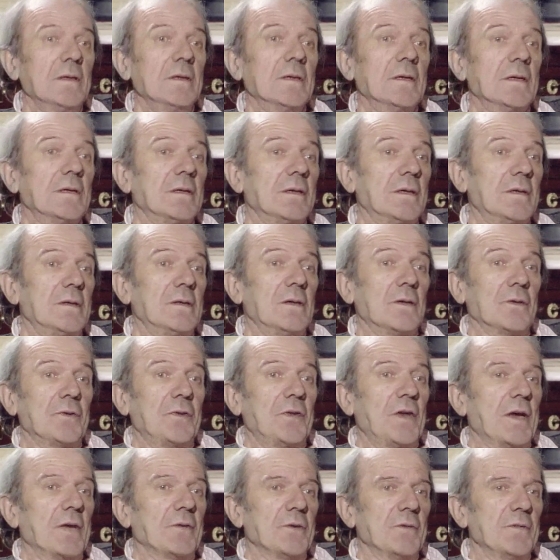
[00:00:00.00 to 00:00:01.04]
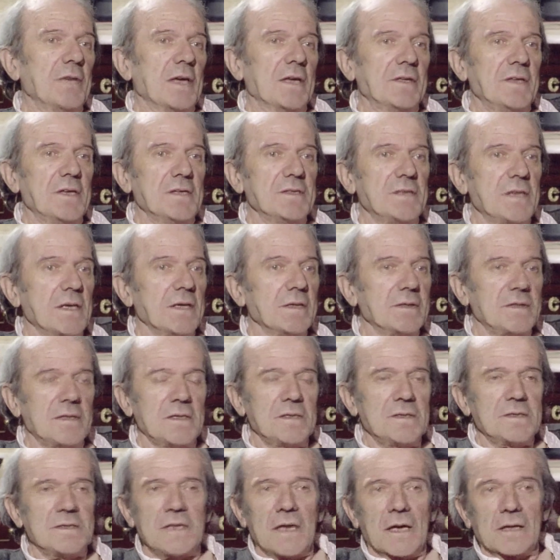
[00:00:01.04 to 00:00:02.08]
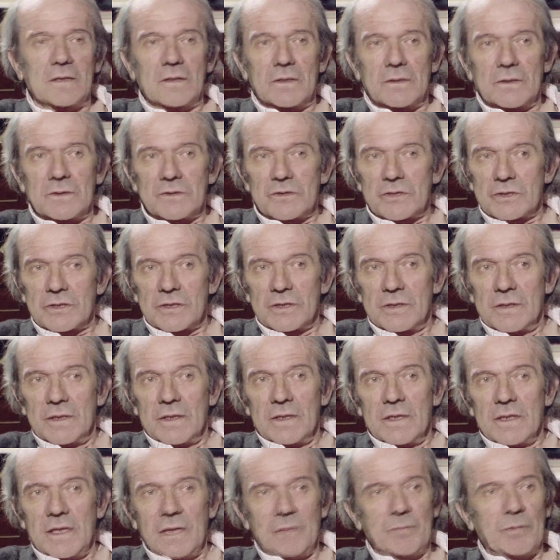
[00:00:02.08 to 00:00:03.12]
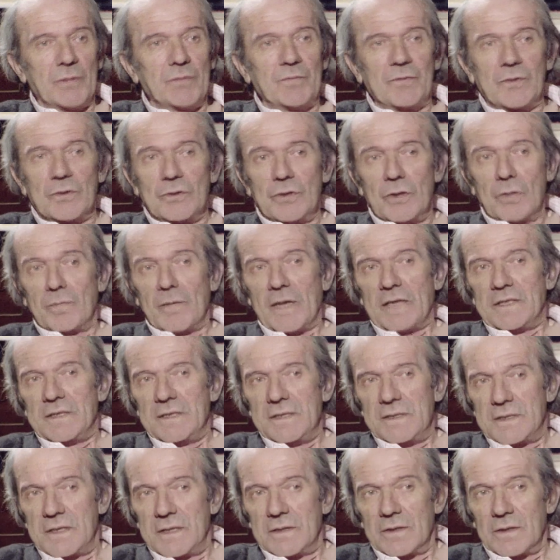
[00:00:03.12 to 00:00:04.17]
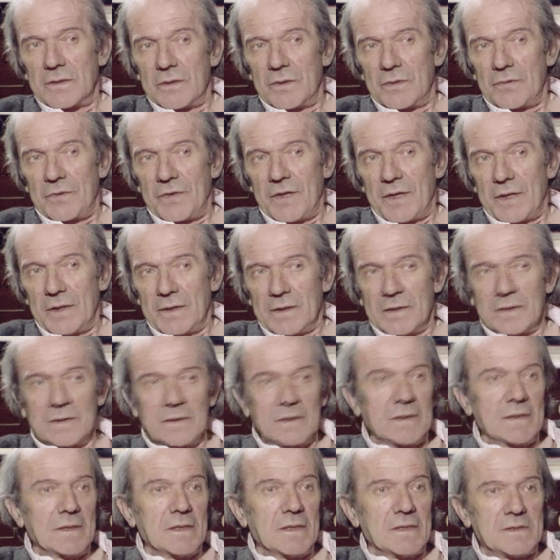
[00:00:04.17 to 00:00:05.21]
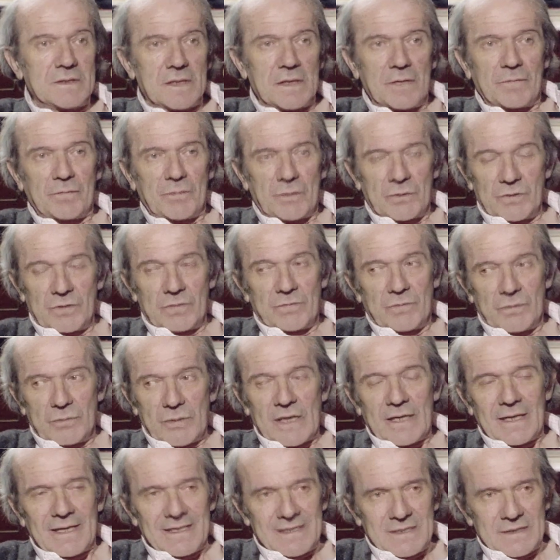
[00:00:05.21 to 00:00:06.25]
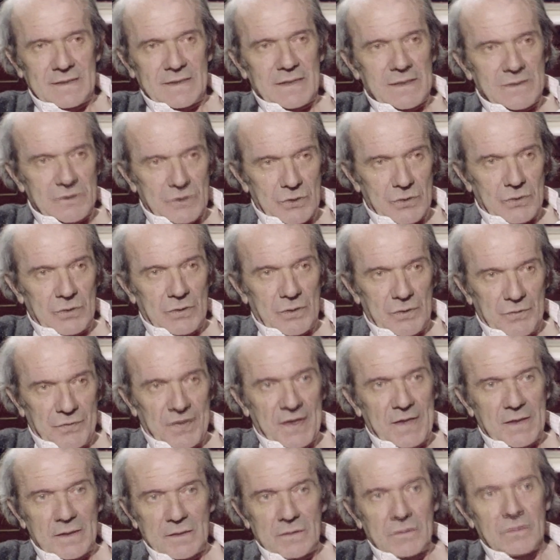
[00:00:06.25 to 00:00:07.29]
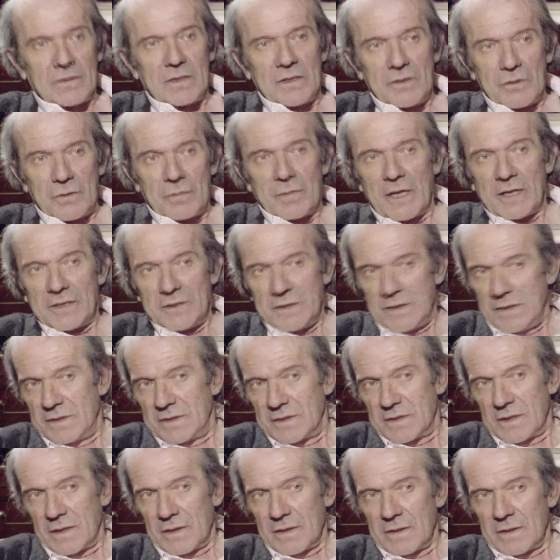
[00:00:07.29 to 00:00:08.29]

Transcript: Euh, leur terre devient déserte et ils s'y accrochent. Ils peuvent que nomadiser dans leur terre. C'est à force de vouloir rester sur leur terre qu'ils nomadisent.